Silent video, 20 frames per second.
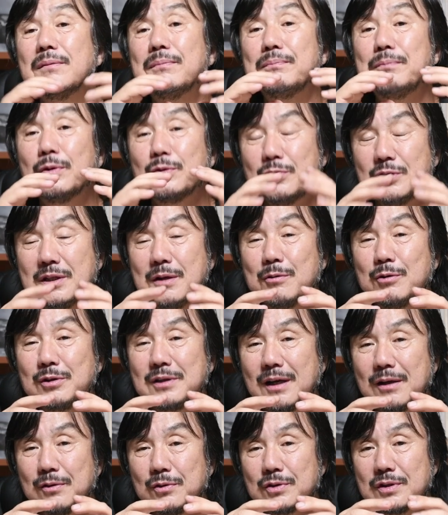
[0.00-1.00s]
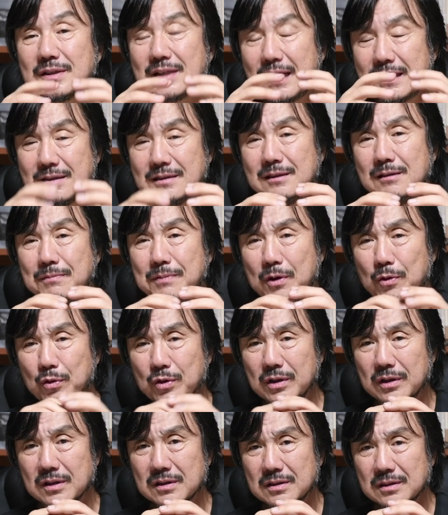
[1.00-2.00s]
포토샵을 다루어서 사진을
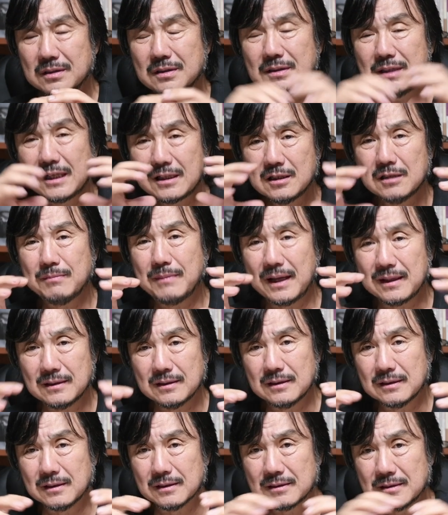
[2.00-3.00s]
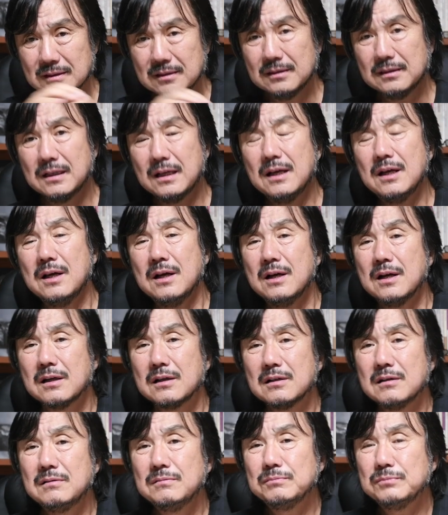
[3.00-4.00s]
배우는 것은 사진을 만드는 것은
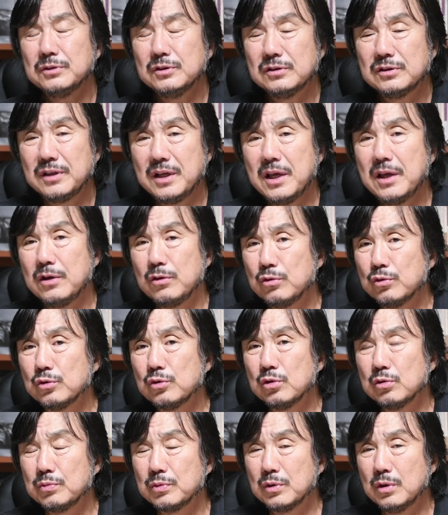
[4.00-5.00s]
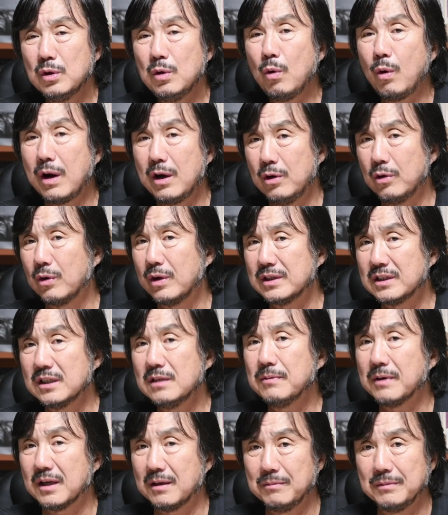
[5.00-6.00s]
그런 분들의 유튜브를
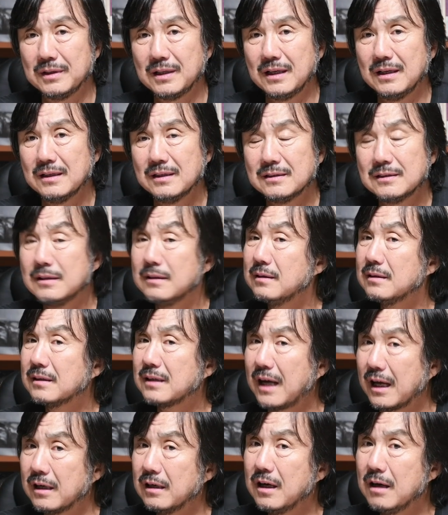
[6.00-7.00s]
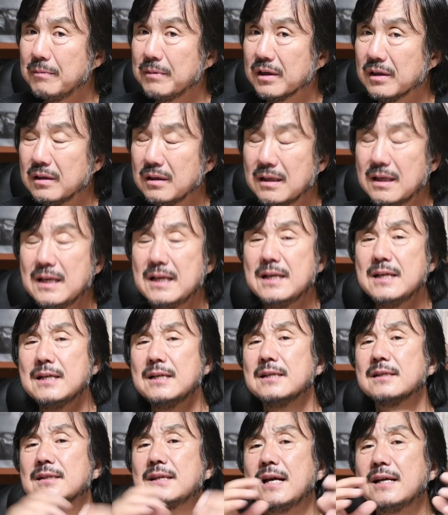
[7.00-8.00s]
활용하시기 바랍니다. 저는 가능하면
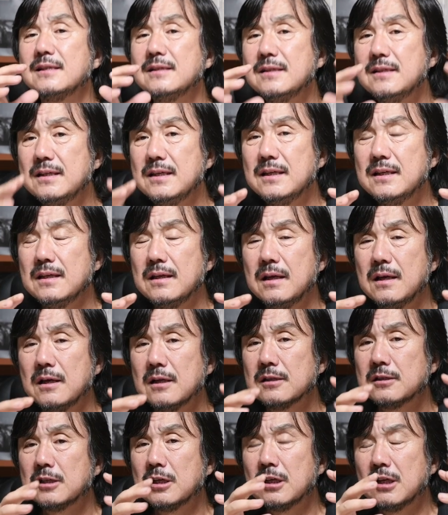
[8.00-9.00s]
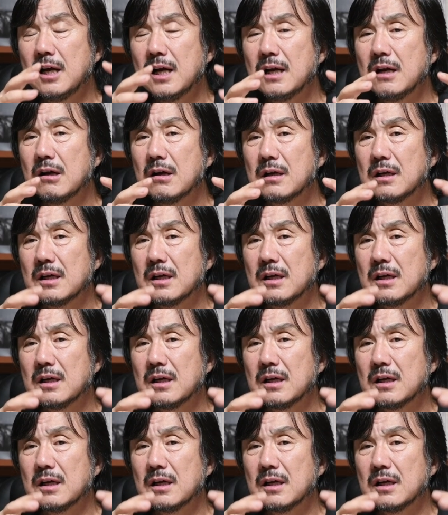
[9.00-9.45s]
사진이 철학,